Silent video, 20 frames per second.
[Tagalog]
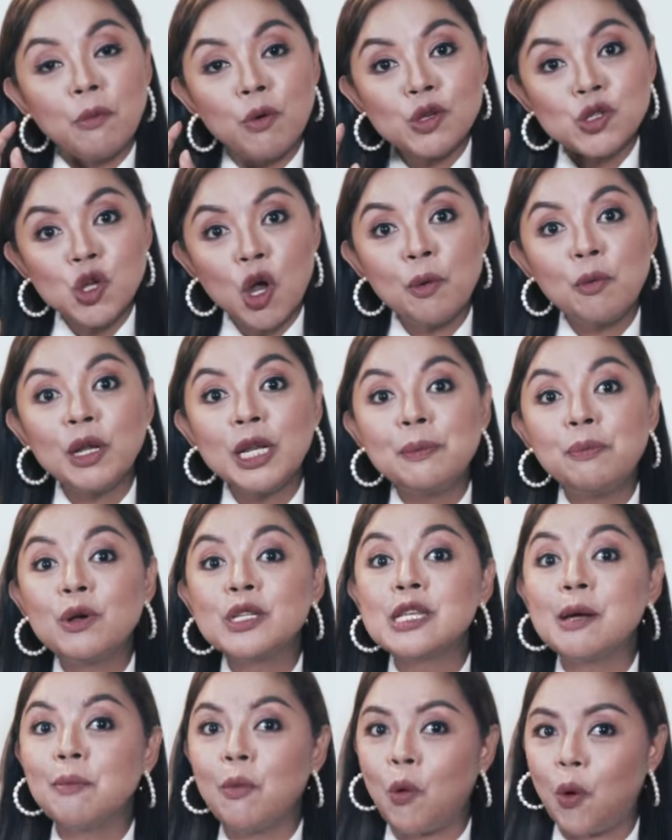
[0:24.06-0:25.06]
most commonly po
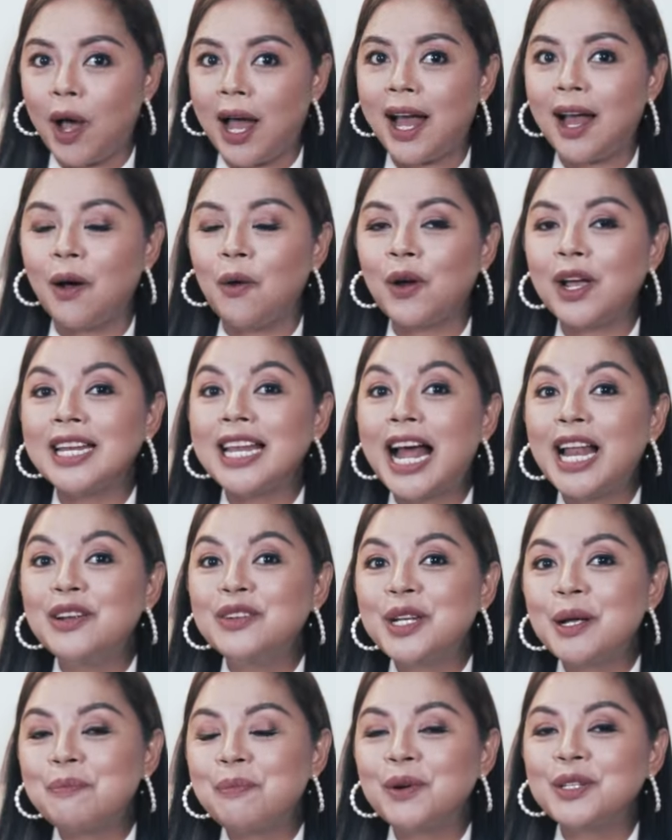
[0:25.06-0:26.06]
sa mukha, okay? Lalo
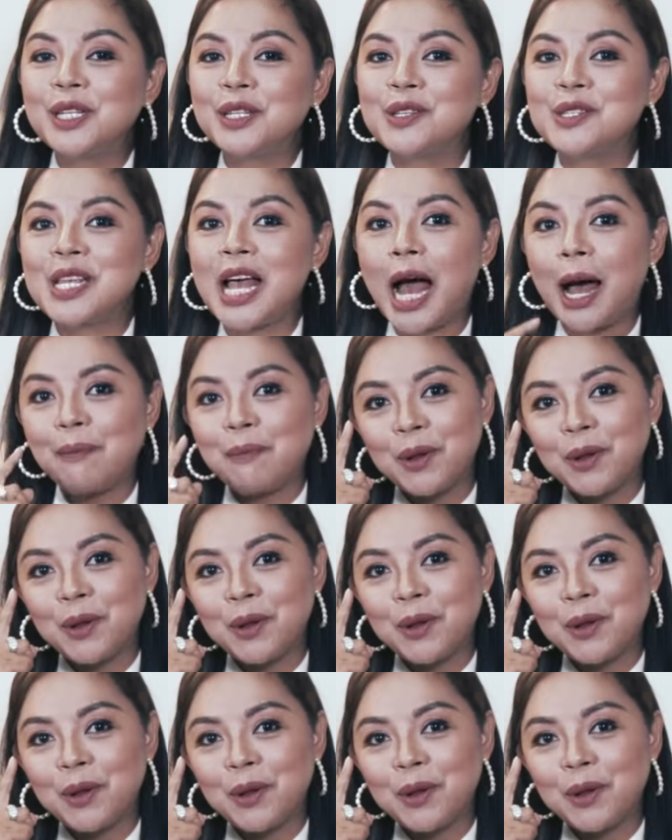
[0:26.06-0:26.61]
na po dito sa